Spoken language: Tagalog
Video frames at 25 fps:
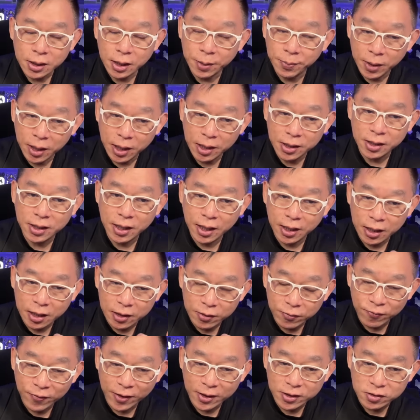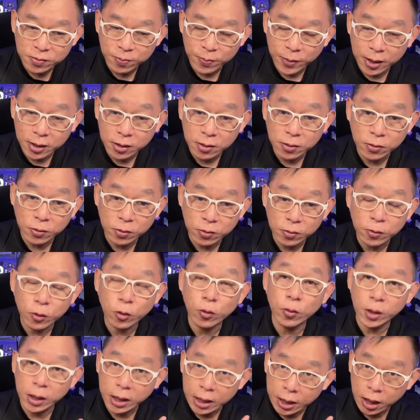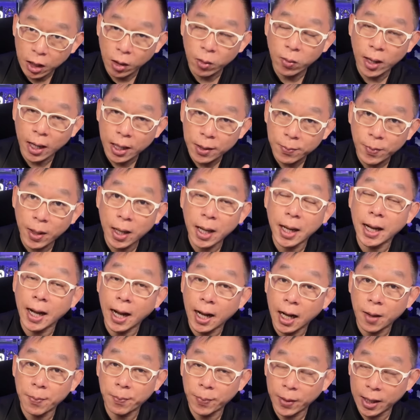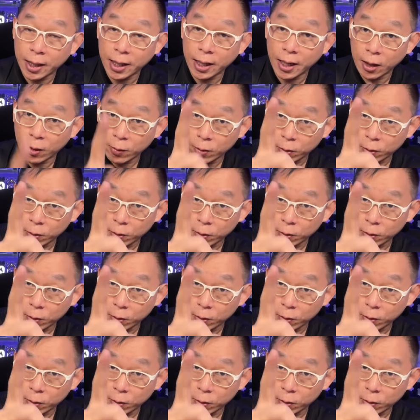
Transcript: na magandang investment kung ikaw ay magkakapera.